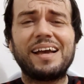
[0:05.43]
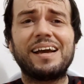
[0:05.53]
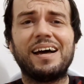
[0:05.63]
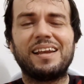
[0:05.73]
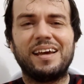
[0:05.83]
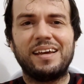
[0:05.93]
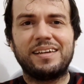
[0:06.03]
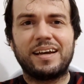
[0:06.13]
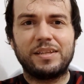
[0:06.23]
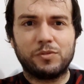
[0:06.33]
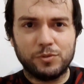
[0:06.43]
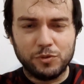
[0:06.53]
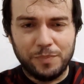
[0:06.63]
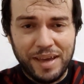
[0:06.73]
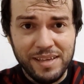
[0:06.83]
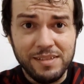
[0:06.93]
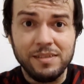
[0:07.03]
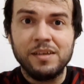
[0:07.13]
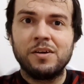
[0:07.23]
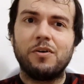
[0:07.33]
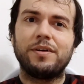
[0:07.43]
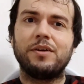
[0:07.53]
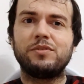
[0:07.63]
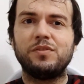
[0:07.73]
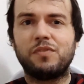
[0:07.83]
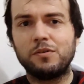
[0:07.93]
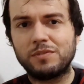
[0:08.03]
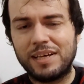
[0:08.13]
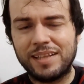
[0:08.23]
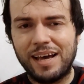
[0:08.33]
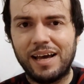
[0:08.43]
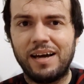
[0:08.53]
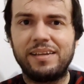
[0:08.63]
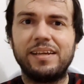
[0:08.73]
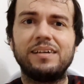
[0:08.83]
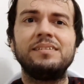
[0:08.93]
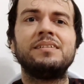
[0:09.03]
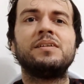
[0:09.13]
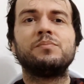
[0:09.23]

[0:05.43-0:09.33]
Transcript: Olá galera, tudo bem? Olha, eu de volta na área